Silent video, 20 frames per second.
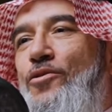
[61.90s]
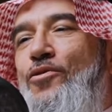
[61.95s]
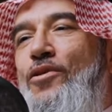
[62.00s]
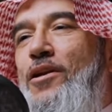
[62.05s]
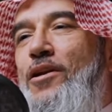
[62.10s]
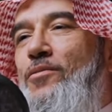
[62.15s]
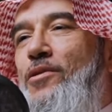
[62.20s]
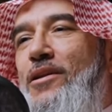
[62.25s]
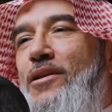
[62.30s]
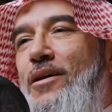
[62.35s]
هو
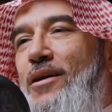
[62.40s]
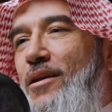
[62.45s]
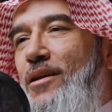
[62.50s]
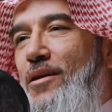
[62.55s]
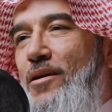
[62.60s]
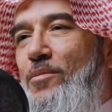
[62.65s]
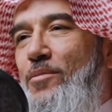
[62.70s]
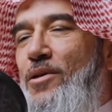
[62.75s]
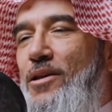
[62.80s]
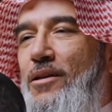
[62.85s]
اللي بيتخذ
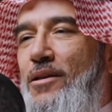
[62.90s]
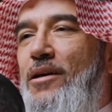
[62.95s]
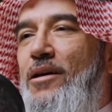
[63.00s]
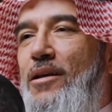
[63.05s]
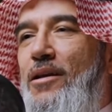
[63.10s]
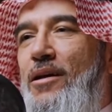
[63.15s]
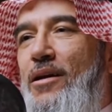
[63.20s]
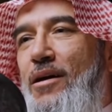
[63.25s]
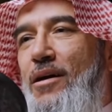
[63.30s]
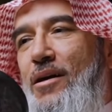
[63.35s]

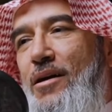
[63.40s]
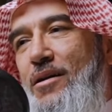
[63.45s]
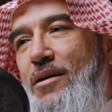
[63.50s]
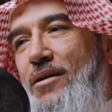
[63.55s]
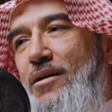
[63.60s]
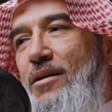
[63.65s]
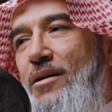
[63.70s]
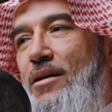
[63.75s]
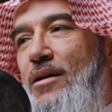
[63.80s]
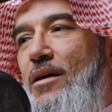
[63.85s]
بيتخذ القرار
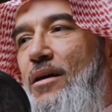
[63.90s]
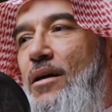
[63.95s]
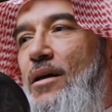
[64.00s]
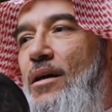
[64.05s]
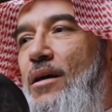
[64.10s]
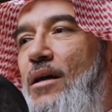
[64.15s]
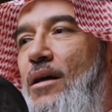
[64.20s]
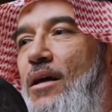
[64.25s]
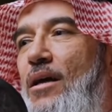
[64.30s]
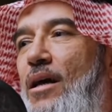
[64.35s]
حل.
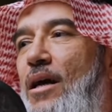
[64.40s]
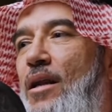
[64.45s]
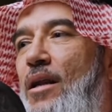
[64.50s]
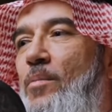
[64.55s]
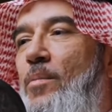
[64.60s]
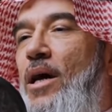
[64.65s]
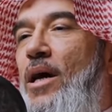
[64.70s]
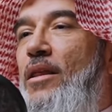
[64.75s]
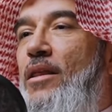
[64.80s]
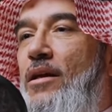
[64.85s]

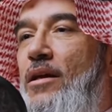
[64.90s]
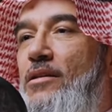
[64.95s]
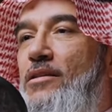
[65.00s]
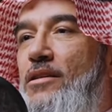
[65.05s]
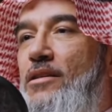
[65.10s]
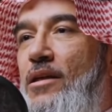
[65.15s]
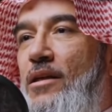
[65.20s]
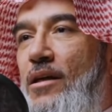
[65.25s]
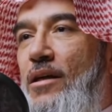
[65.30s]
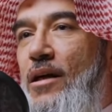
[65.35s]
البحث عن
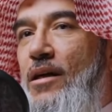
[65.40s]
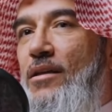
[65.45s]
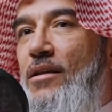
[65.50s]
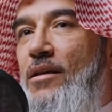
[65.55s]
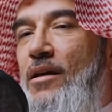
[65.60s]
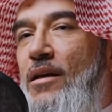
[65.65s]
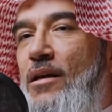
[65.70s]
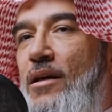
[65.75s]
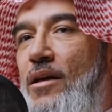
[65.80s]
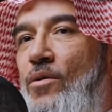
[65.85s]
الشركات
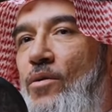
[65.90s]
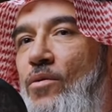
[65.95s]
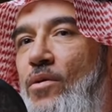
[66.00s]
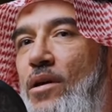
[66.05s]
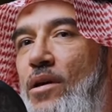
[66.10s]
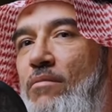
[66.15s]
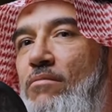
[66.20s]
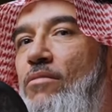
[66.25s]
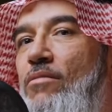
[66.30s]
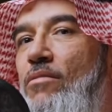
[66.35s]
يعني
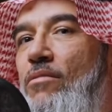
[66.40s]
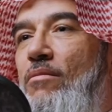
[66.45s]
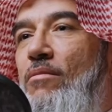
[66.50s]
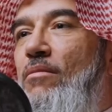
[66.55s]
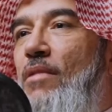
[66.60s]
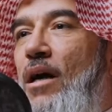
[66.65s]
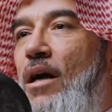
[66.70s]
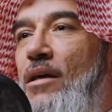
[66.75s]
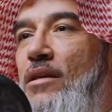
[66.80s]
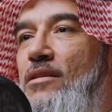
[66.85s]
اول
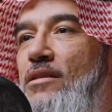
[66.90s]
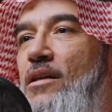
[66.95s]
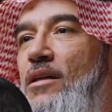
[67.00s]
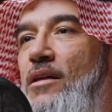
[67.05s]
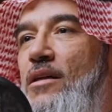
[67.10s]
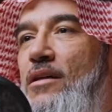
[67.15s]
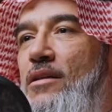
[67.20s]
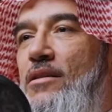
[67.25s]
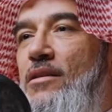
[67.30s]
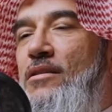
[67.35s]
اي
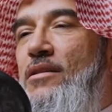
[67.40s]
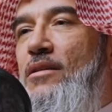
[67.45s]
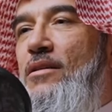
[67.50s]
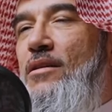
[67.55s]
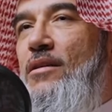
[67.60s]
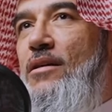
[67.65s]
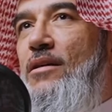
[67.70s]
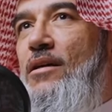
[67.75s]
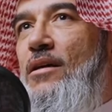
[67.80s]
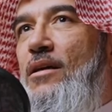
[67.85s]
شركه تيجي
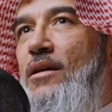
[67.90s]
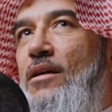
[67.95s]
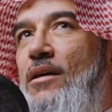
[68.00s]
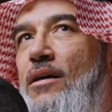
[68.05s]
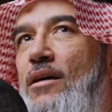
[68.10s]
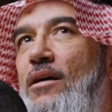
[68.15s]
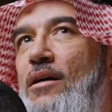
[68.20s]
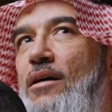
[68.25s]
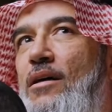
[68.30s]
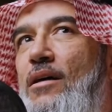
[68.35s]

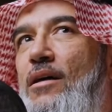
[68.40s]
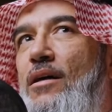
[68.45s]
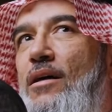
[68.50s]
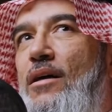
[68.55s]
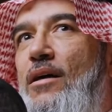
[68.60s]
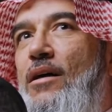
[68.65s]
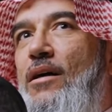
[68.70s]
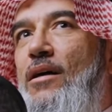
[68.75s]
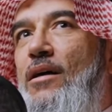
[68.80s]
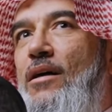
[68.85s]
احنا
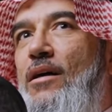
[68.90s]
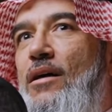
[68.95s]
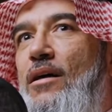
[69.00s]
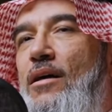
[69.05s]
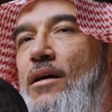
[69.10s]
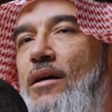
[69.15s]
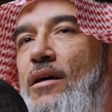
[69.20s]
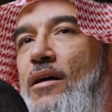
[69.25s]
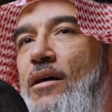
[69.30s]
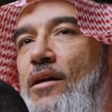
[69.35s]

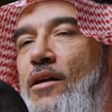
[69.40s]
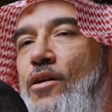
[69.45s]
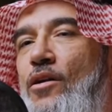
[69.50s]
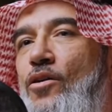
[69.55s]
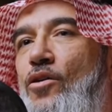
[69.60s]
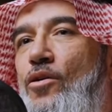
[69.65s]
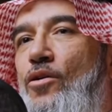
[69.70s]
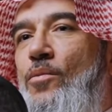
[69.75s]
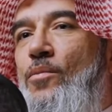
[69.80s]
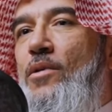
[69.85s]
احنا
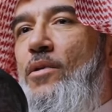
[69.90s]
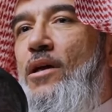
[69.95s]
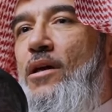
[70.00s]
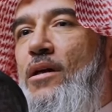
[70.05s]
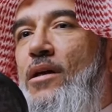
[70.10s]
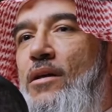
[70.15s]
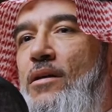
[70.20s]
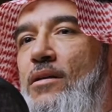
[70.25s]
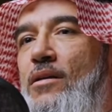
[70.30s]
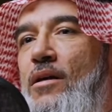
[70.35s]
اليوم
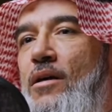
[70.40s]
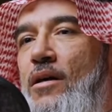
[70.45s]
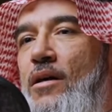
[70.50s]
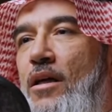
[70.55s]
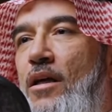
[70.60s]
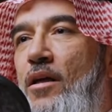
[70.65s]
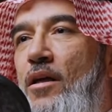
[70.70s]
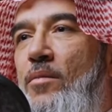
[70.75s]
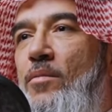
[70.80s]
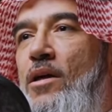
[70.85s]
يعني
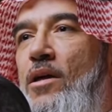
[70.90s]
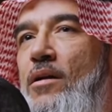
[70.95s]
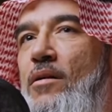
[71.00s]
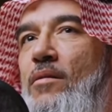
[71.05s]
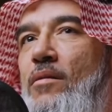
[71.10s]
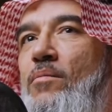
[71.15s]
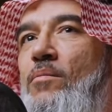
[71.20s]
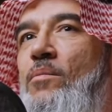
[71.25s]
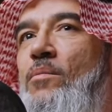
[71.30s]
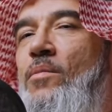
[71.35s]
تقريبا
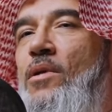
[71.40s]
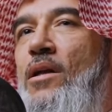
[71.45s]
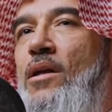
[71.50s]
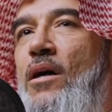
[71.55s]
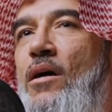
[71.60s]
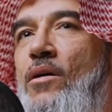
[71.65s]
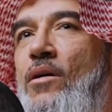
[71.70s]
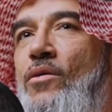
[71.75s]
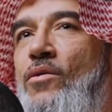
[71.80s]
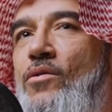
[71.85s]

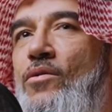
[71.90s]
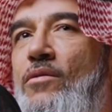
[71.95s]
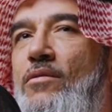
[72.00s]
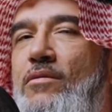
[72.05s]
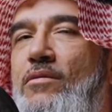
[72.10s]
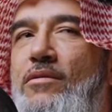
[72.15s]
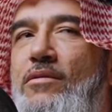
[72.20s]
بناخذ